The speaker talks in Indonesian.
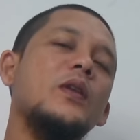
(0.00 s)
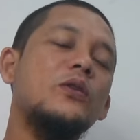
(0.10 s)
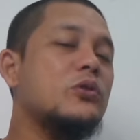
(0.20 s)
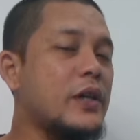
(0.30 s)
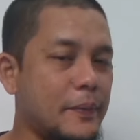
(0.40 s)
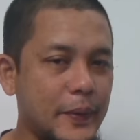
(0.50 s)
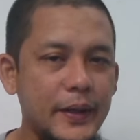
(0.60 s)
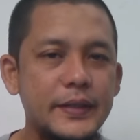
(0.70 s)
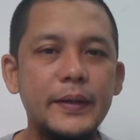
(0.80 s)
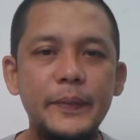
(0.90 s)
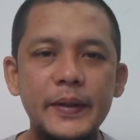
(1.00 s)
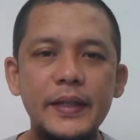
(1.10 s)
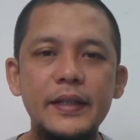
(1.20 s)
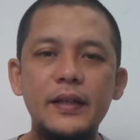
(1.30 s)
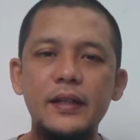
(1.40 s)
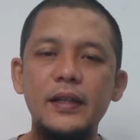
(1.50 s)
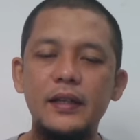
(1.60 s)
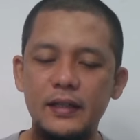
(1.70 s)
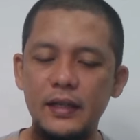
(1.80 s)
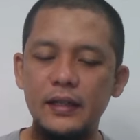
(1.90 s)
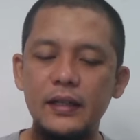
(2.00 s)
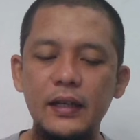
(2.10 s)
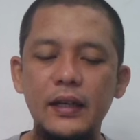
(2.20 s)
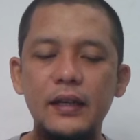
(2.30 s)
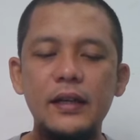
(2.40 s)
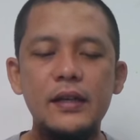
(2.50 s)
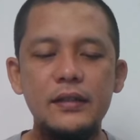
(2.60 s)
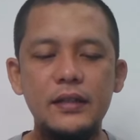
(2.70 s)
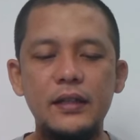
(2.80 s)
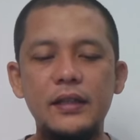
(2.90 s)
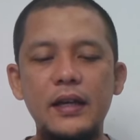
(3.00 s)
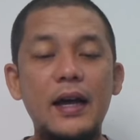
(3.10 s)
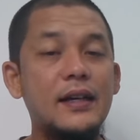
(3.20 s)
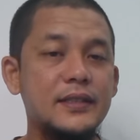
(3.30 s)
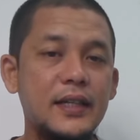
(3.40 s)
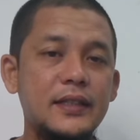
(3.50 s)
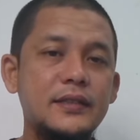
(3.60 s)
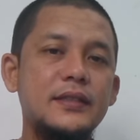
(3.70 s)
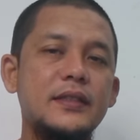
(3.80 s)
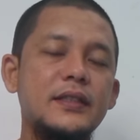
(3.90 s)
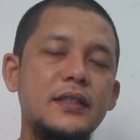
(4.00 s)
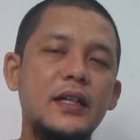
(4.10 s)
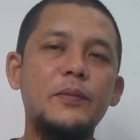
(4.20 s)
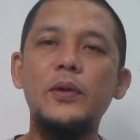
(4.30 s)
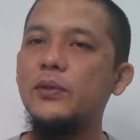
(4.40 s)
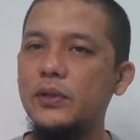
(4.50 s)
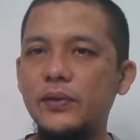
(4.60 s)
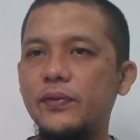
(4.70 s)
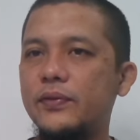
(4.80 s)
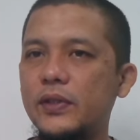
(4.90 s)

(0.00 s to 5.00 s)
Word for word: Itu capek, capek jadinya dia, kita ngiri, jadinya hasad, jadinya nggak produktif.